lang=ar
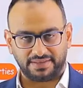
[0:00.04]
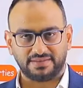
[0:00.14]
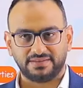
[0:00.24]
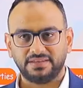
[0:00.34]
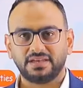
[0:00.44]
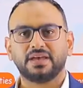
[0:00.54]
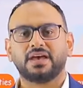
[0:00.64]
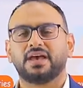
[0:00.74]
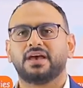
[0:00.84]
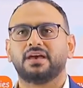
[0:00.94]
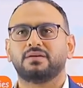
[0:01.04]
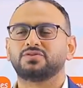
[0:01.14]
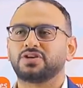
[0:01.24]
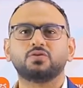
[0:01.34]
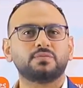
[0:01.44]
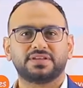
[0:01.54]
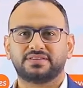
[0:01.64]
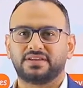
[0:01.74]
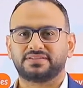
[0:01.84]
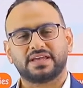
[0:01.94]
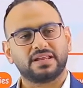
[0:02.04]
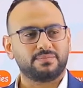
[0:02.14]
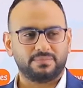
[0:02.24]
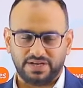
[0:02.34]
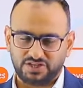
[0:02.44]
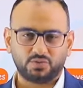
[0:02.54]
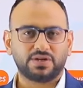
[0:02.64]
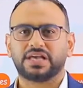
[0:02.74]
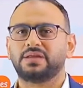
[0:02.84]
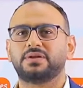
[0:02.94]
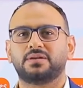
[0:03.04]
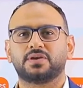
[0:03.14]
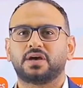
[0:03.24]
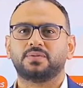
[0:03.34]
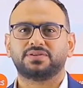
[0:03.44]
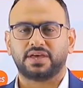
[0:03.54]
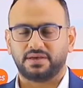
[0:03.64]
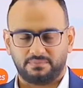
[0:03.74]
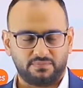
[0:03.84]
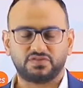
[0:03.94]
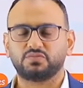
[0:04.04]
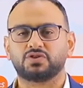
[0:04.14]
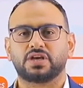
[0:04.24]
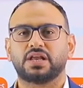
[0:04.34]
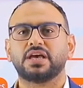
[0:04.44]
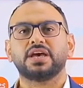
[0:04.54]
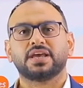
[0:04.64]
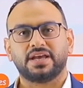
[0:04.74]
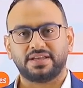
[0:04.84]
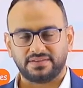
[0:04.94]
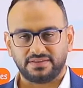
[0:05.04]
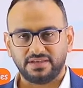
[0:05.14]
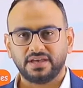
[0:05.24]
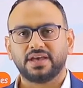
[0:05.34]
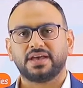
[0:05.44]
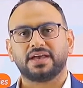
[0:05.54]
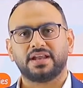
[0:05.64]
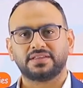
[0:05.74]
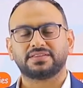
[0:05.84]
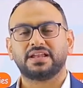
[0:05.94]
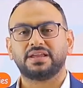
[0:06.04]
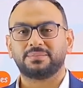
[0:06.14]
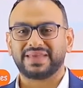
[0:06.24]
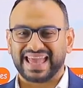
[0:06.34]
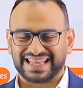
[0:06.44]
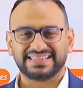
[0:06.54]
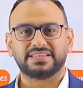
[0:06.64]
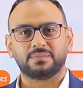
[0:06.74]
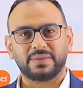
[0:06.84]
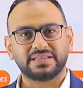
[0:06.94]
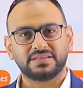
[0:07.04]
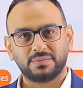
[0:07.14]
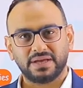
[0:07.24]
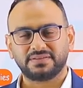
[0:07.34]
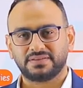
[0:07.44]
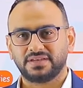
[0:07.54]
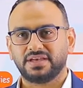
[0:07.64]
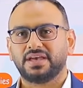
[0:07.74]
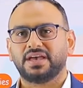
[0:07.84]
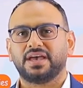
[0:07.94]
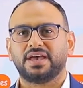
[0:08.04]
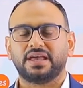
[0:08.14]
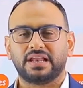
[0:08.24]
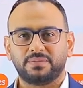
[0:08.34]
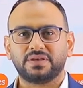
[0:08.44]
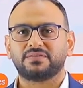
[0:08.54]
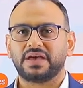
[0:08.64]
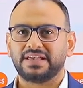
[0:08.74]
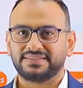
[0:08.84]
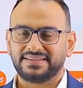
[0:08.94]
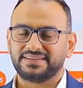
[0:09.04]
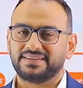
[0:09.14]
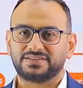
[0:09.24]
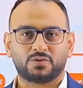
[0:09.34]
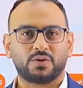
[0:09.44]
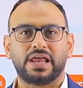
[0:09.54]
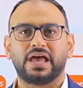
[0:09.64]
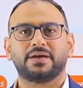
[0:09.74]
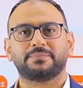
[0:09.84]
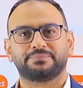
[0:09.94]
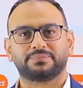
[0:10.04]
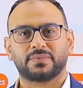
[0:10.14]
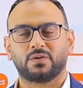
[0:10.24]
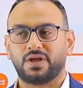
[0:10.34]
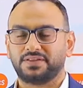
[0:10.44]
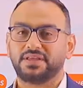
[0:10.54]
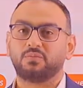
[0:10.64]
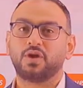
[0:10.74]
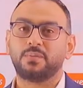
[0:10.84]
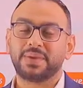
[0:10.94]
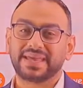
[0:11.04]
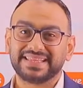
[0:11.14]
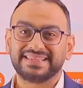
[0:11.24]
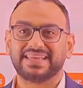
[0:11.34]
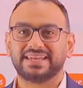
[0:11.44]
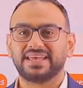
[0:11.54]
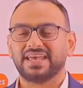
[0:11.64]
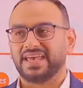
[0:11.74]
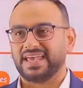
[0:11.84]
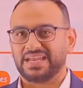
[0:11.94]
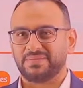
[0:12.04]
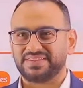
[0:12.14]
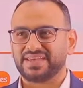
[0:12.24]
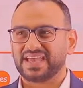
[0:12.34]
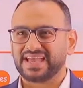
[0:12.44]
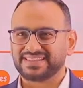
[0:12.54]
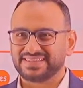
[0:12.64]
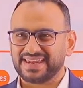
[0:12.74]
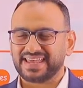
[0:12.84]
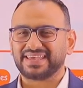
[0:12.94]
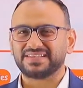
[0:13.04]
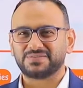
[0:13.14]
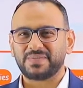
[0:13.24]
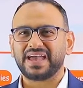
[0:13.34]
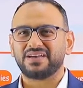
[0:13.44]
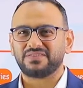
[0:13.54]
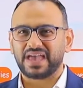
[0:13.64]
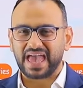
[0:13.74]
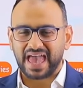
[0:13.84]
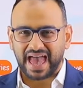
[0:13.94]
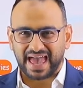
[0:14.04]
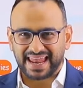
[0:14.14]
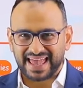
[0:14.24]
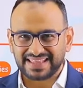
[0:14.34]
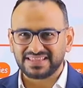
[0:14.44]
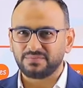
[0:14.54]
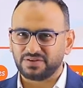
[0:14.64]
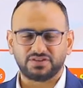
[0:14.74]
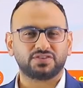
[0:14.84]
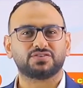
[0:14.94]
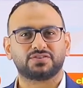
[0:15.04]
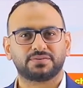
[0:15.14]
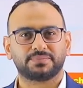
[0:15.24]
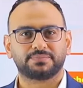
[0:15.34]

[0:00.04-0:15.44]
الحته دي مش هنقول بدايه الدرس خلينا بلاش نقول الكلام اللي بيحبط ده مفيش مشكله الحته دي هي الحته اللي بجد بجد بجد اللي بيجي فيها اسئله الدرس كلها الحته المهمه جدا اللي محتاجك تركز معايا فيها على قد ما تقدر